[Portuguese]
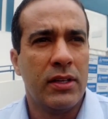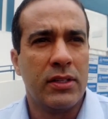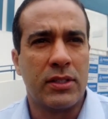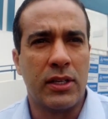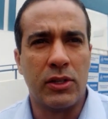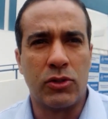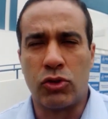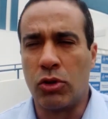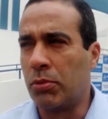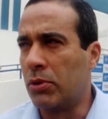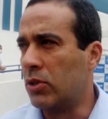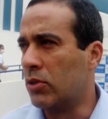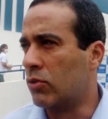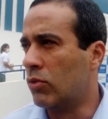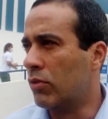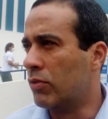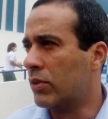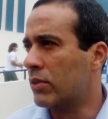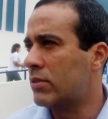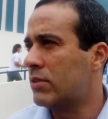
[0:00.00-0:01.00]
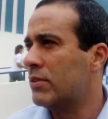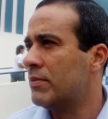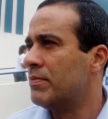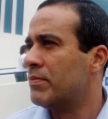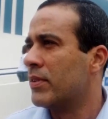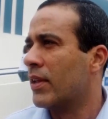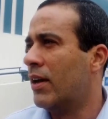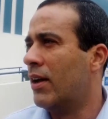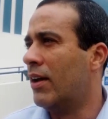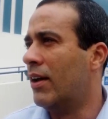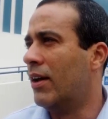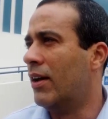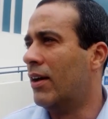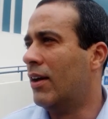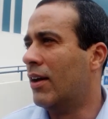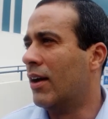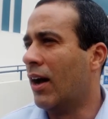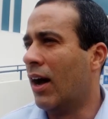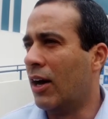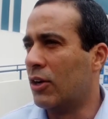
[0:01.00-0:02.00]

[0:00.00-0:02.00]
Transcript: sem sombra de dúvidas, é,